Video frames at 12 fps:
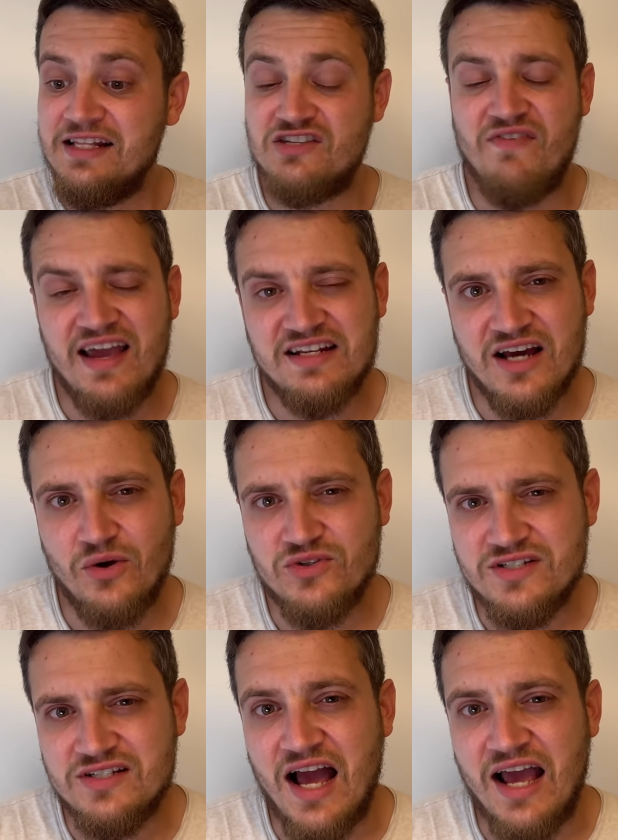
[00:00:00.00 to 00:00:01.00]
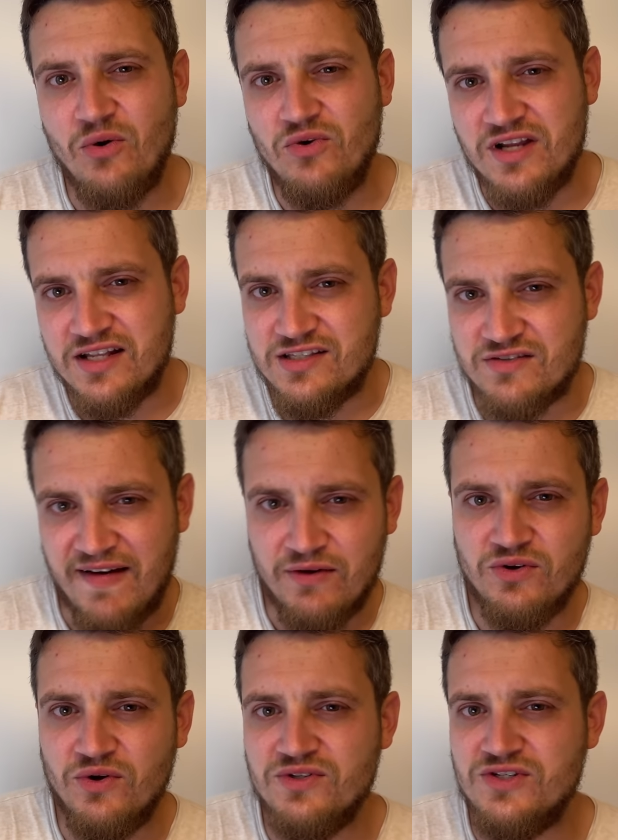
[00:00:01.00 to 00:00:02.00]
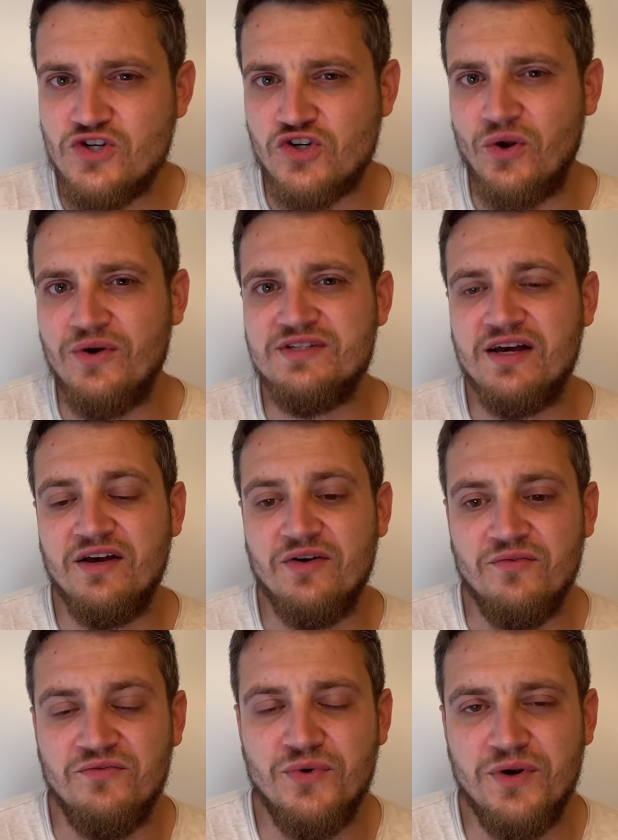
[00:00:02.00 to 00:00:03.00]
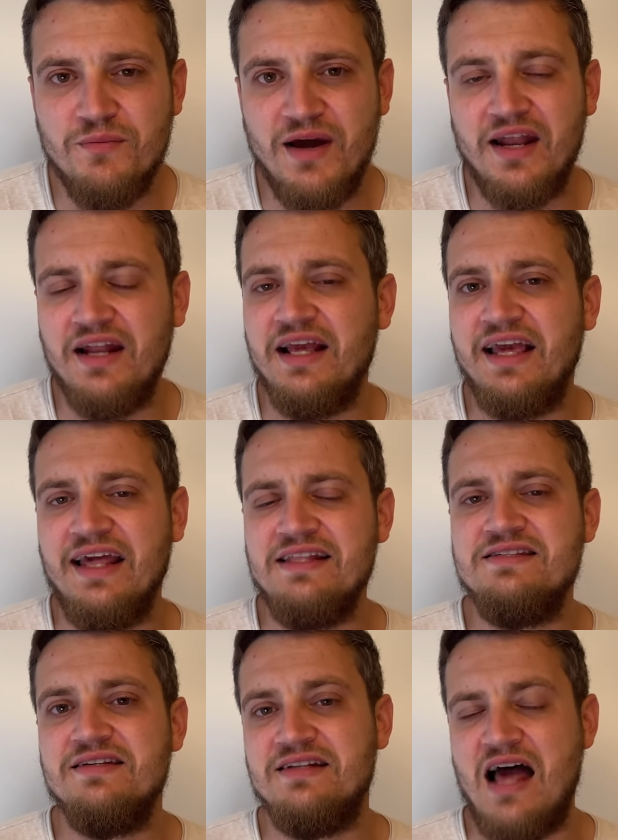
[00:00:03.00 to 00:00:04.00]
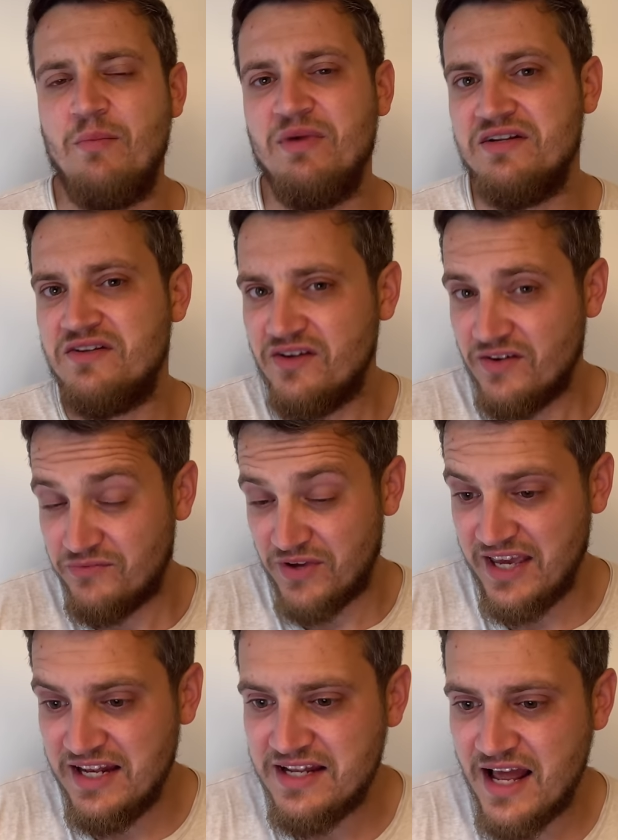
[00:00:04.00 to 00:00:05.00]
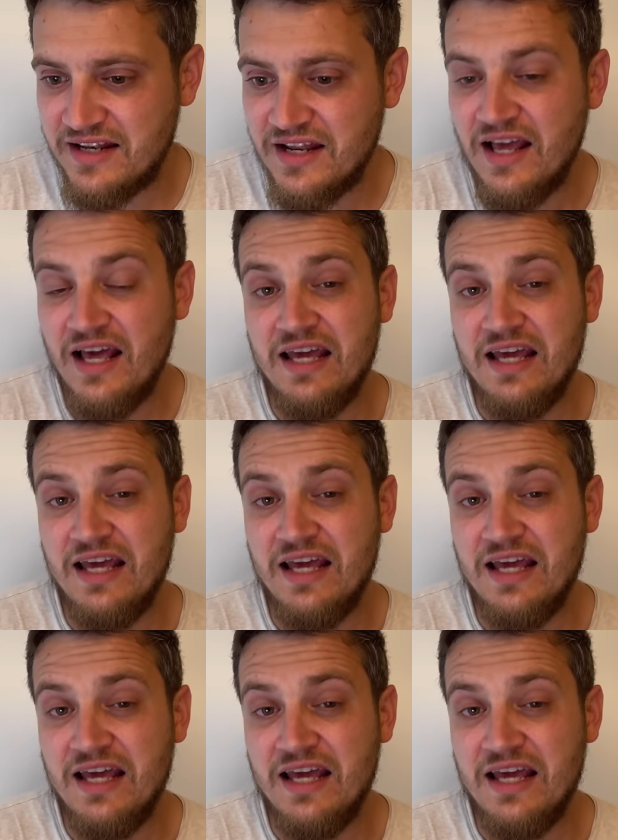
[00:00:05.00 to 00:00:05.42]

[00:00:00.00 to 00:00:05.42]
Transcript: 2392 Schleuser würde man an der Grenze damit verhindern.